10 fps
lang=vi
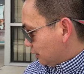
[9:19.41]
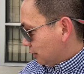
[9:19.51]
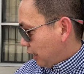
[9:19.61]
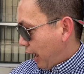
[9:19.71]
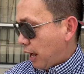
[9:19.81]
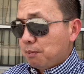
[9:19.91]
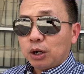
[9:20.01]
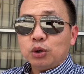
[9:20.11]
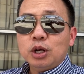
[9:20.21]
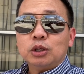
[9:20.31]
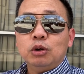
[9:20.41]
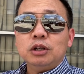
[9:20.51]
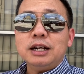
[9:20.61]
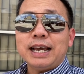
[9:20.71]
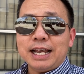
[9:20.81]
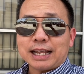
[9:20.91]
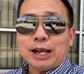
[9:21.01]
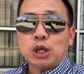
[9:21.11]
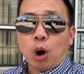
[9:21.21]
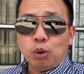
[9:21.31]
Để mà coi như thưởng thức ngay tại
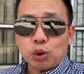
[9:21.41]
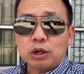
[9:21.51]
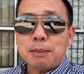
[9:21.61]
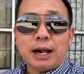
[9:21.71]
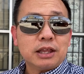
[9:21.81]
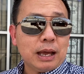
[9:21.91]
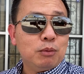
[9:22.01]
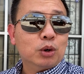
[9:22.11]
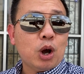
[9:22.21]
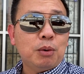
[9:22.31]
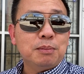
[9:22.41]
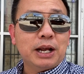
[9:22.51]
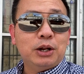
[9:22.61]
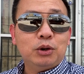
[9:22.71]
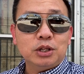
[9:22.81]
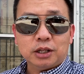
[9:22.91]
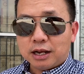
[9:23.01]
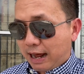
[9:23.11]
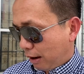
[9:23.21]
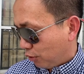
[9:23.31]
chỗ cho các bạn xem luôn cái ổ bánh mì này nó như thế
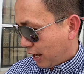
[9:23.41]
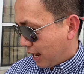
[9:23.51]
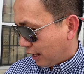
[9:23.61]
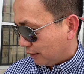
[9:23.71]
nào nha